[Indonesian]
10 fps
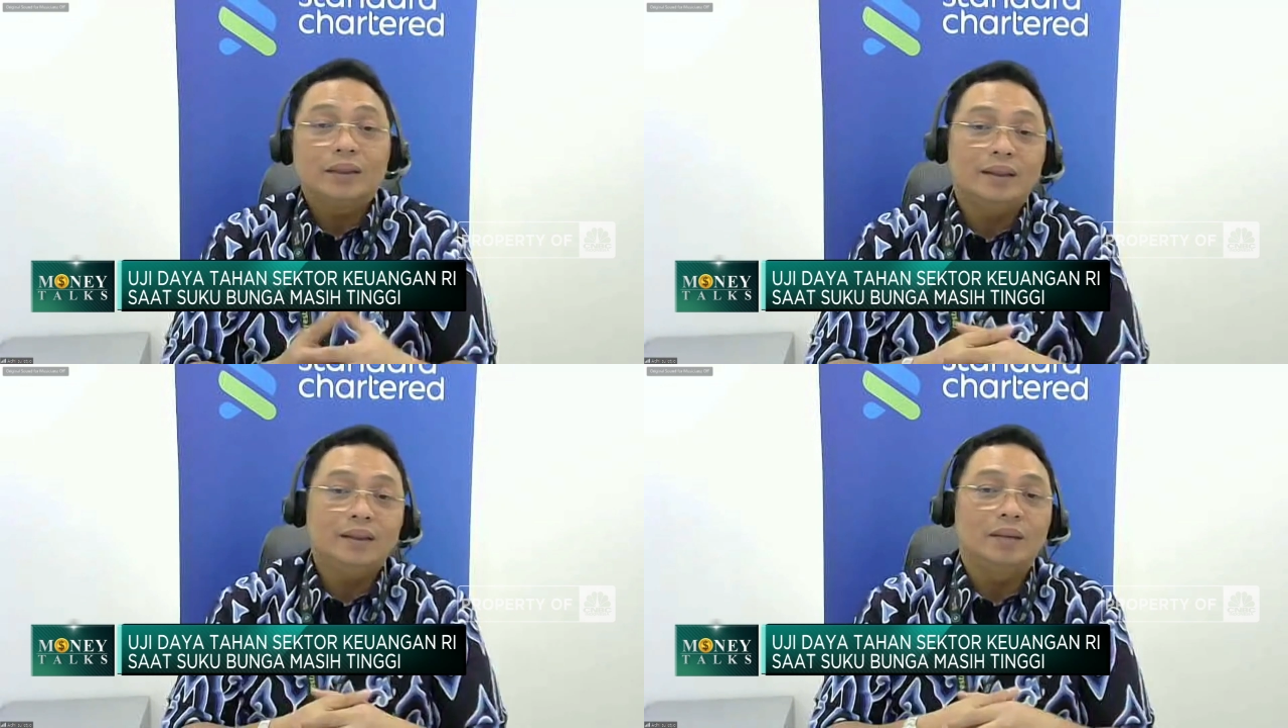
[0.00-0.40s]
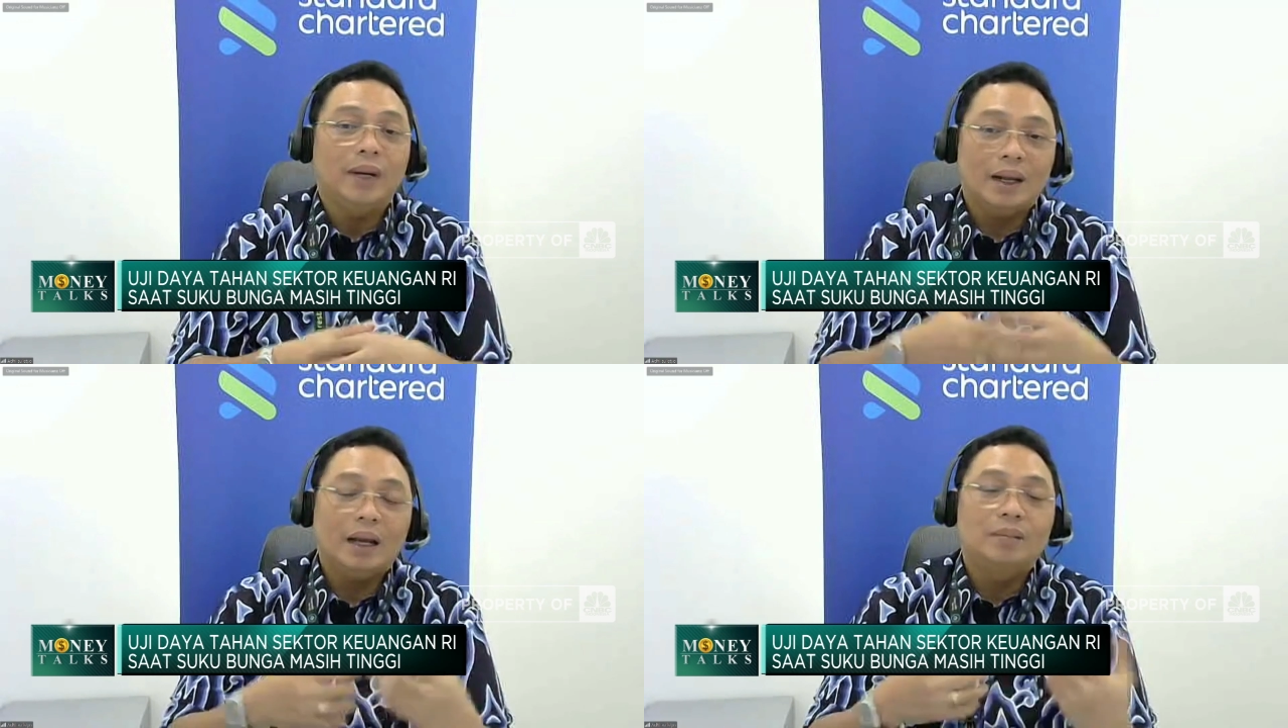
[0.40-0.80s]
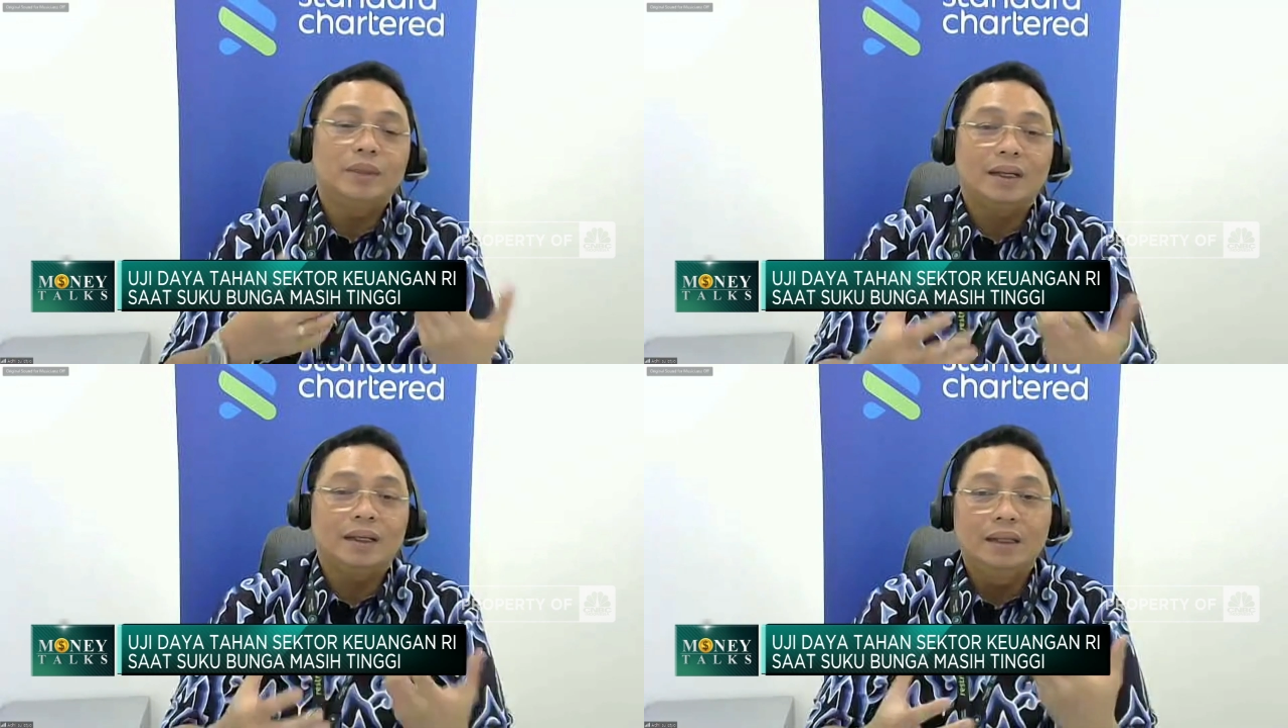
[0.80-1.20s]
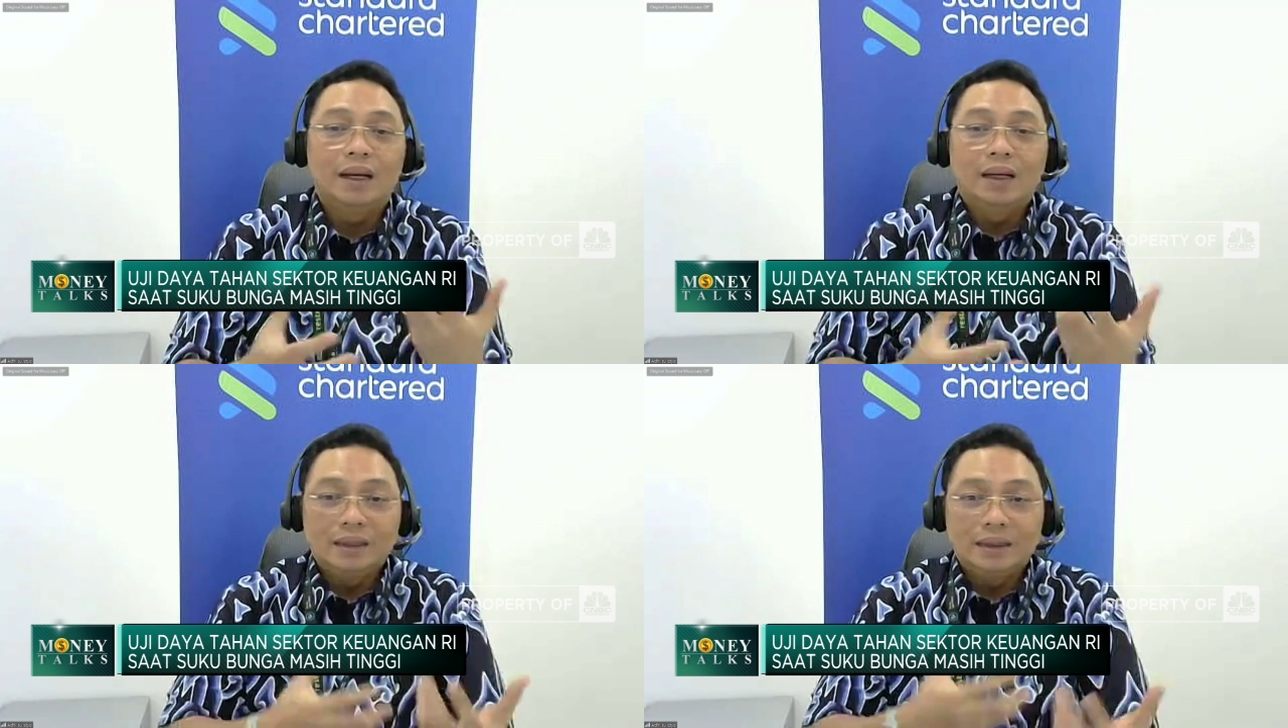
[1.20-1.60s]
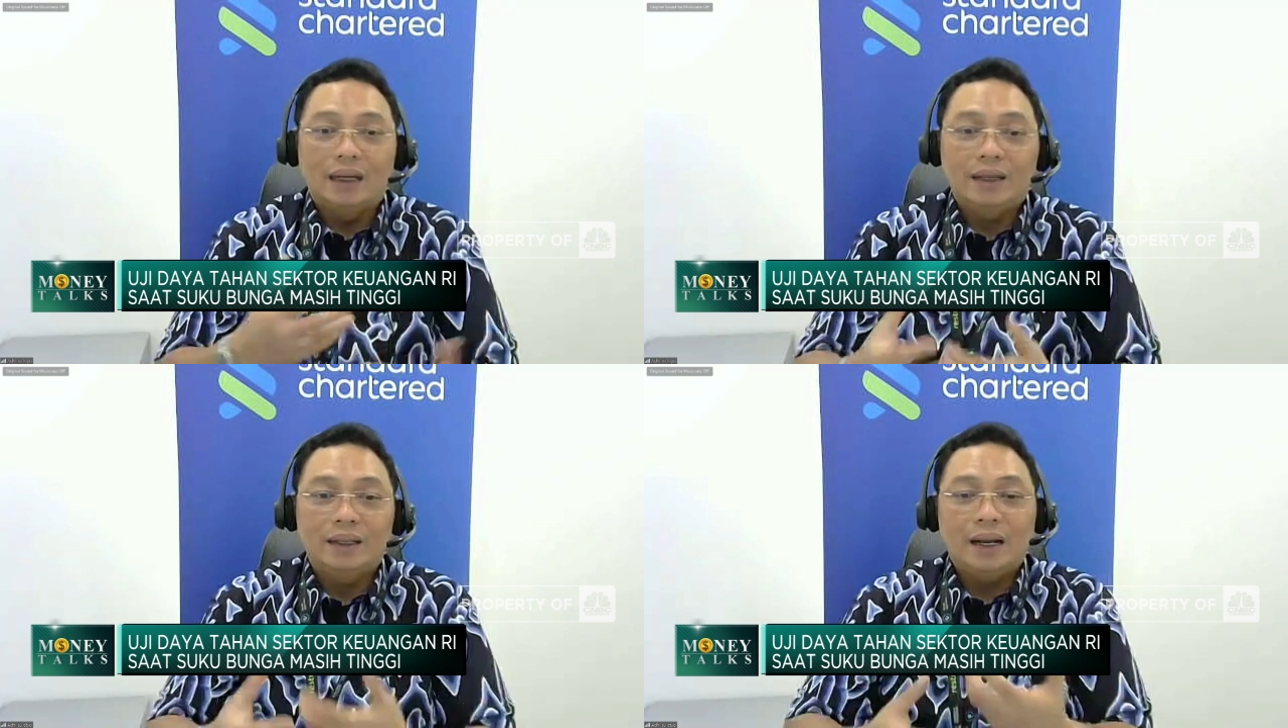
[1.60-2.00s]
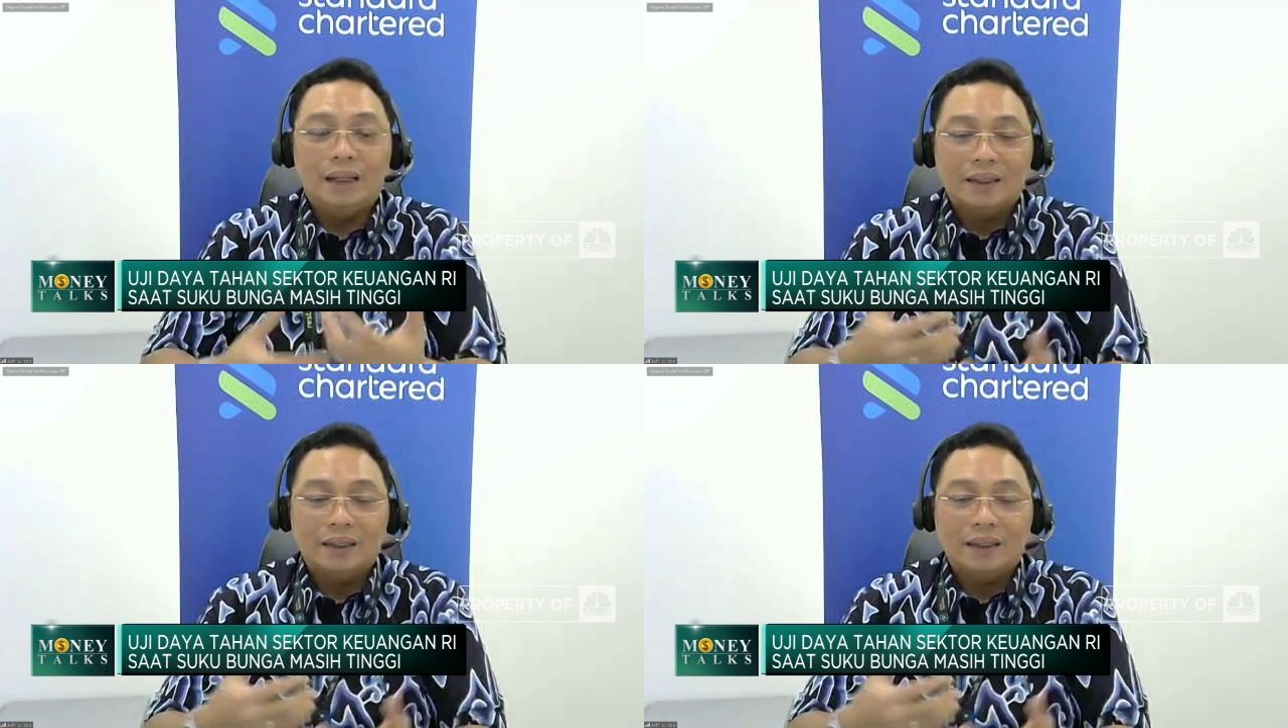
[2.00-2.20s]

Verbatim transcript: oleh pasar dan mereka akan mencari jalan